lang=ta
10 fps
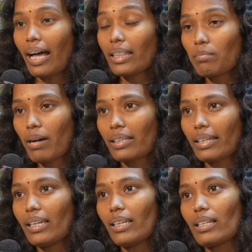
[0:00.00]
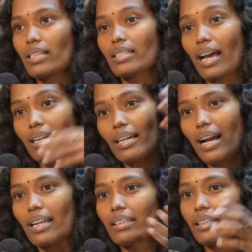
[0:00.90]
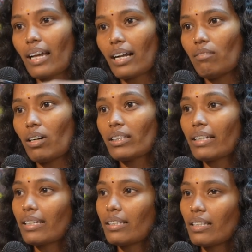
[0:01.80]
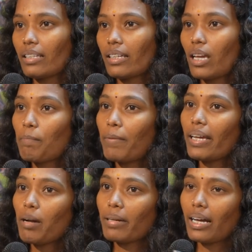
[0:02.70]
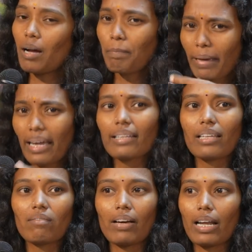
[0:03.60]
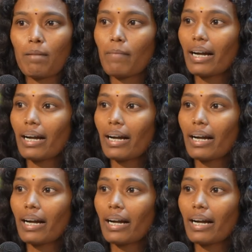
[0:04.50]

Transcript: அந்த மாதிரி சங்க காலத்தை தங்களை வர்த்திக்கிறது இருந்தது எப்படி அப்படின்னாக்கா பேர் தான் வேறு